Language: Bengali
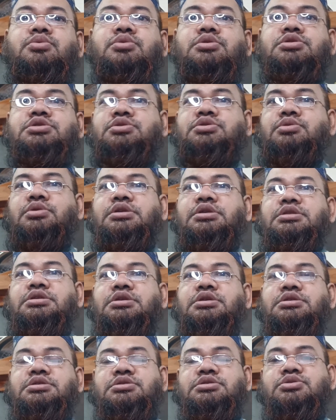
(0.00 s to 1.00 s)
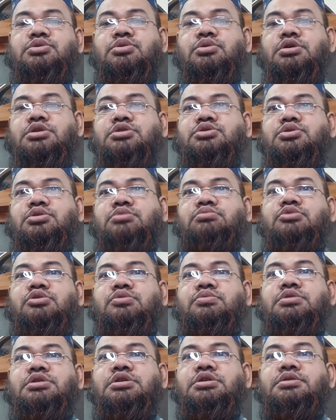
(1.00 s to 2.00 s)
অস্টিও আর্থ্রাইটিস হওয়ার
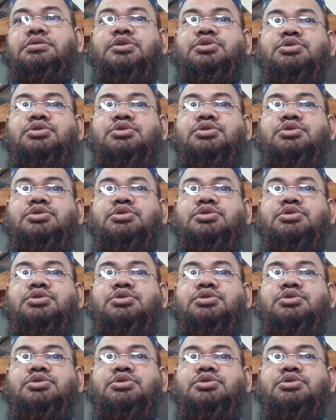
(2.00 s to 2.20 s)
সম্ভাবনা